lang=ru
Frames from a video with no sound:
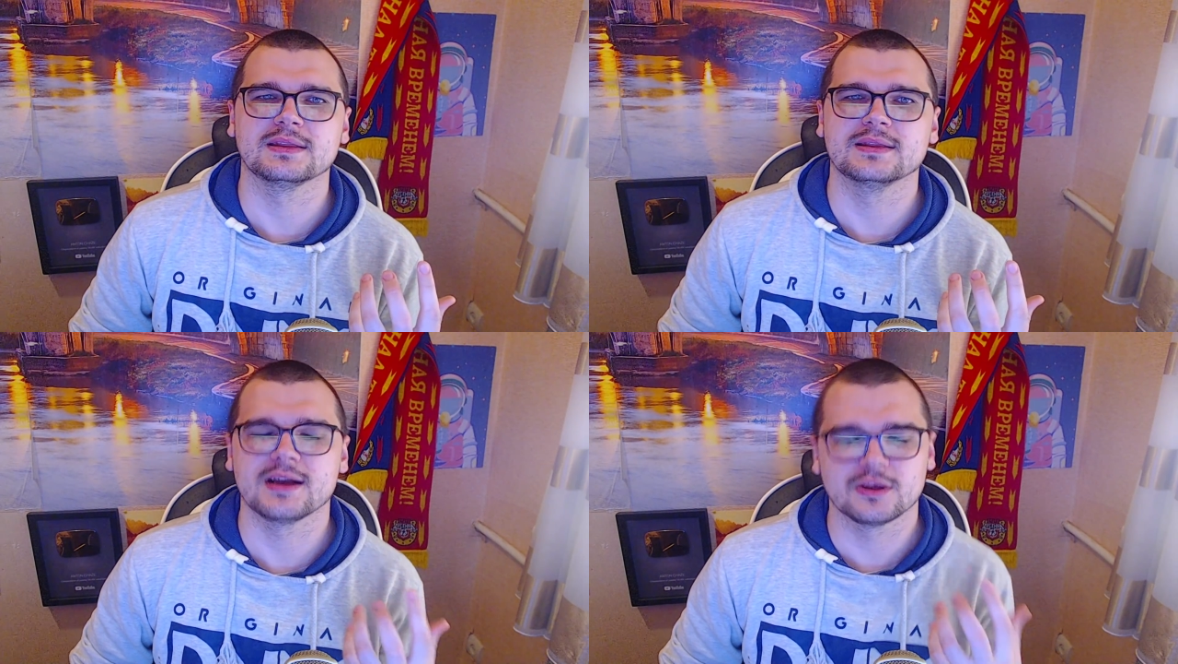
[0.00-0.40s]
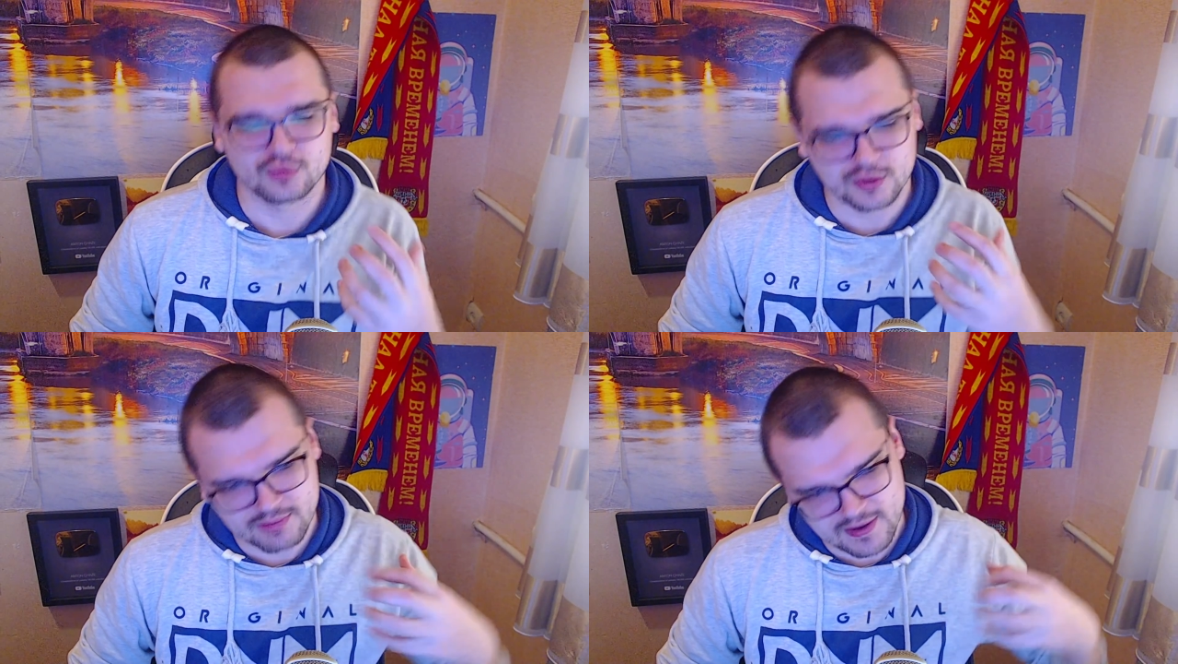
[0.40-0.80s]
Да,
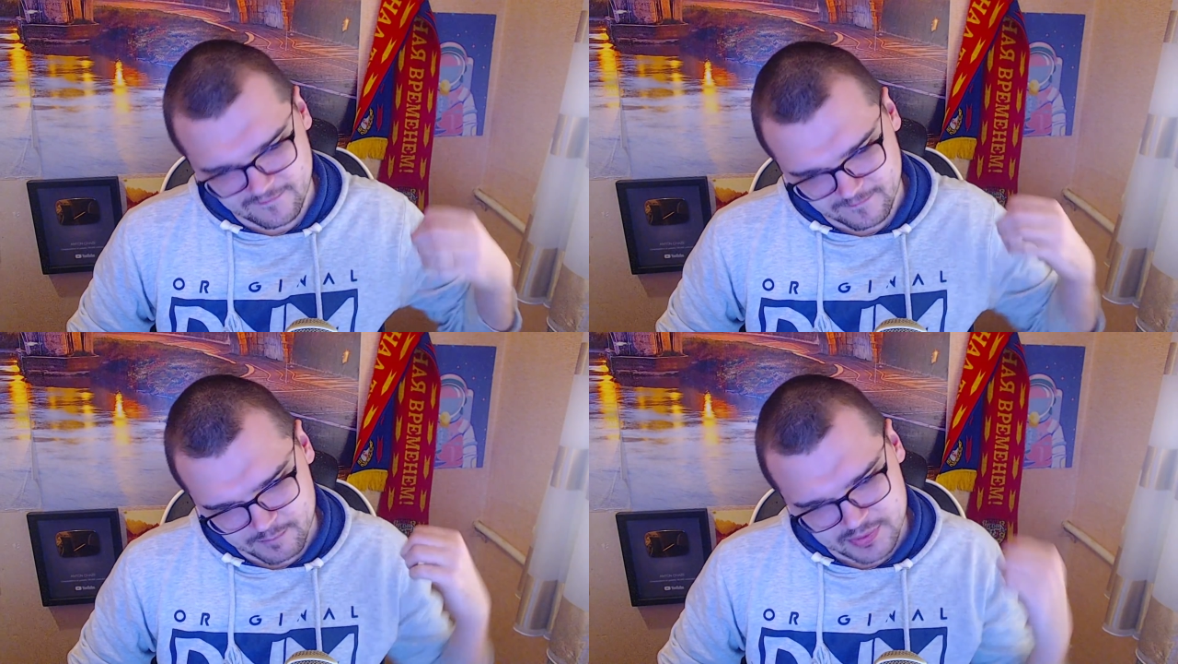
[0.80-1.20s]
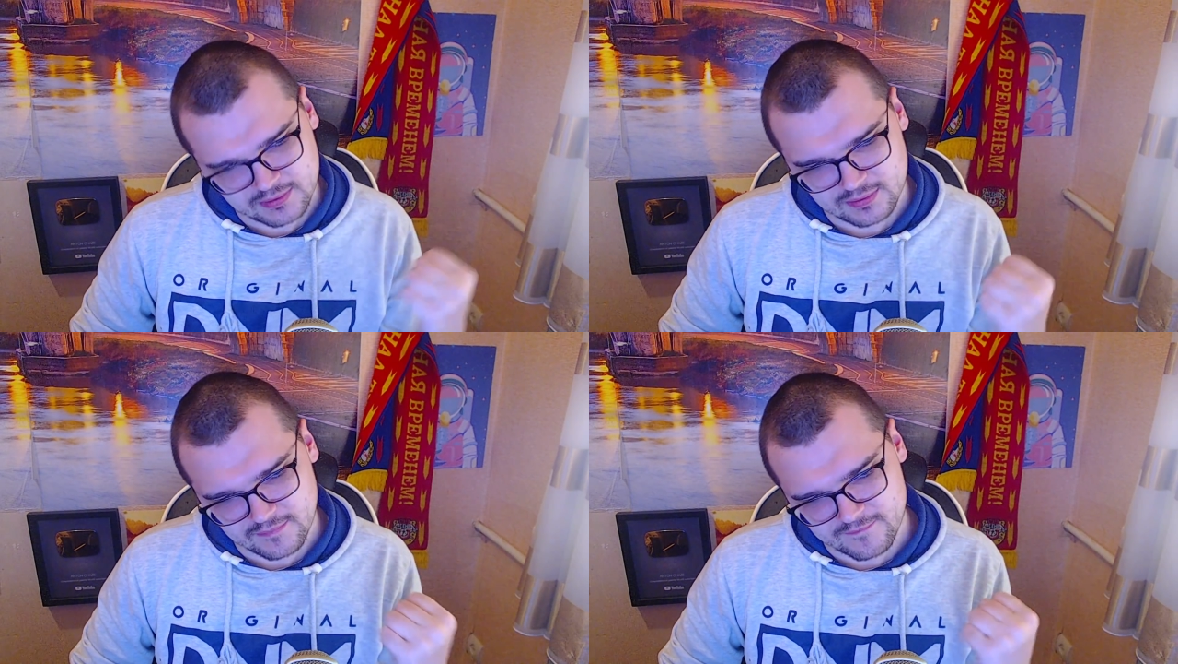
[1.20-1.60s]
который прям
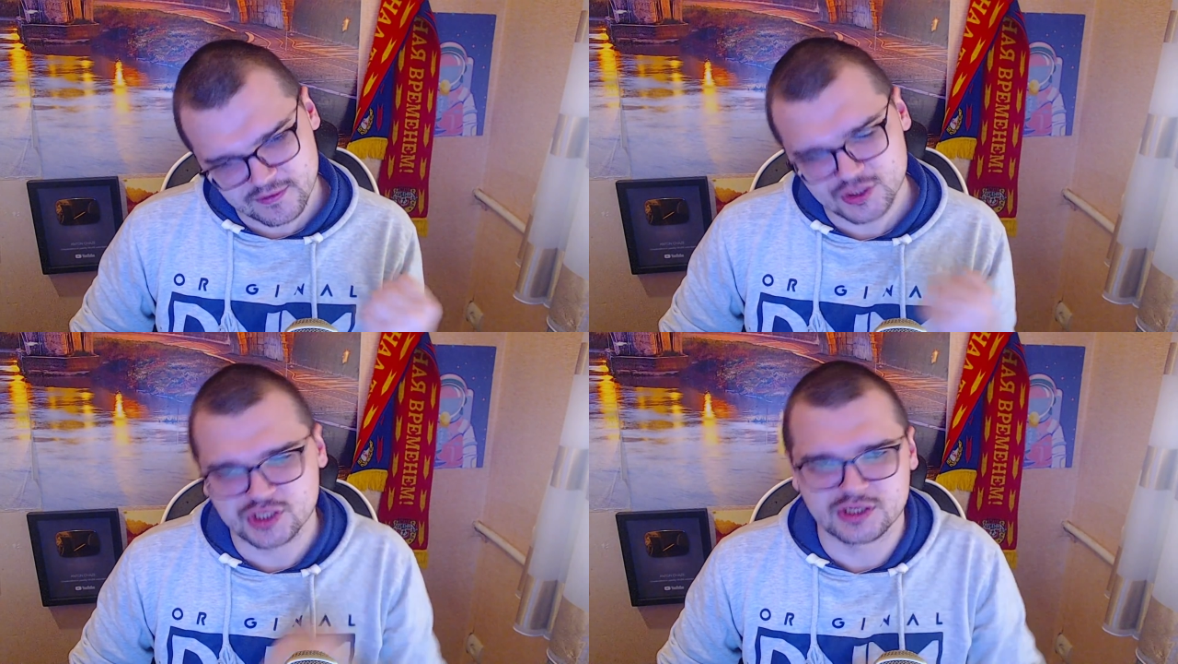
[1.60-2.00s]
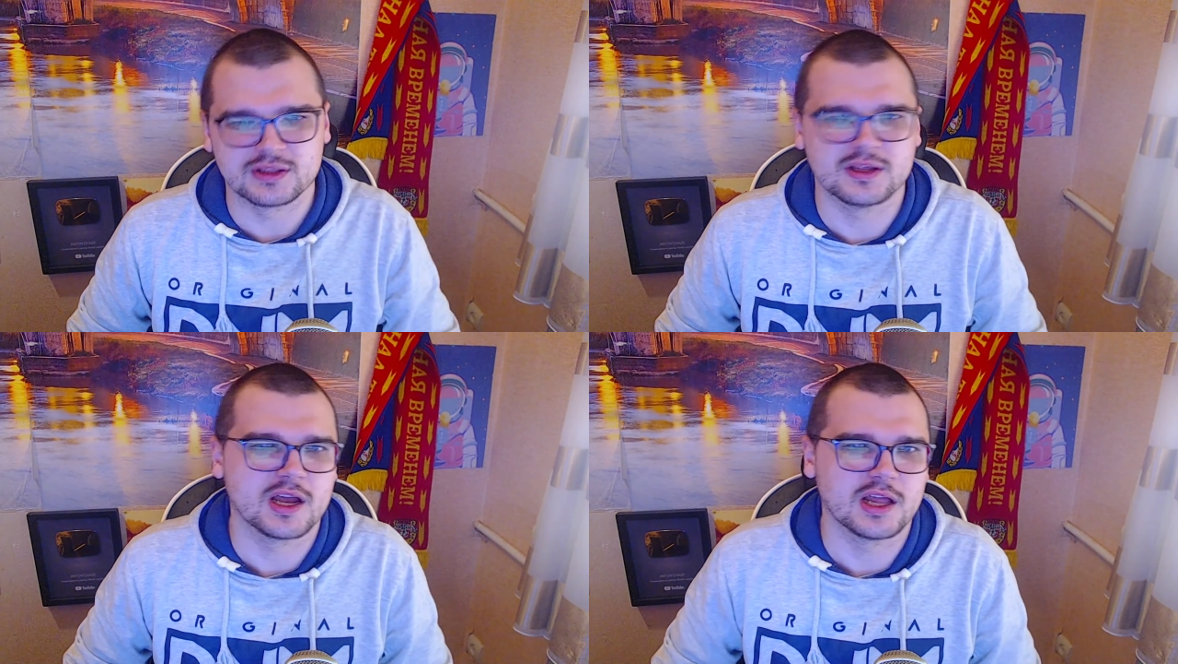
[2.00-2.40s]
был выше
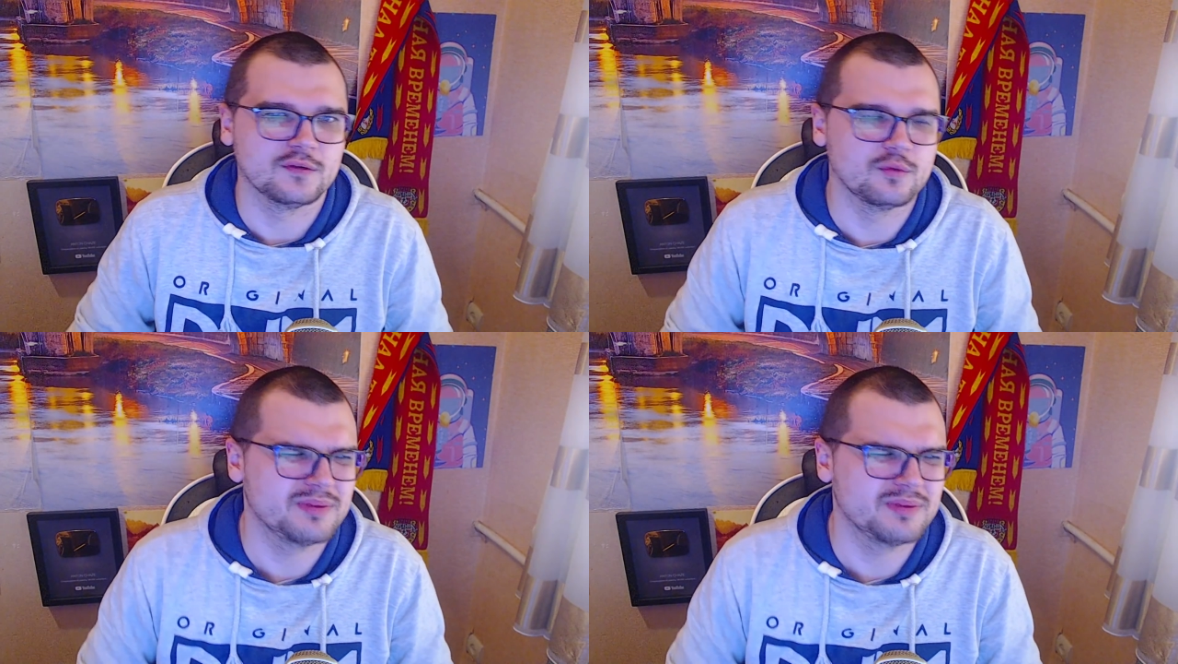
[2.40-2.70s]
на голову.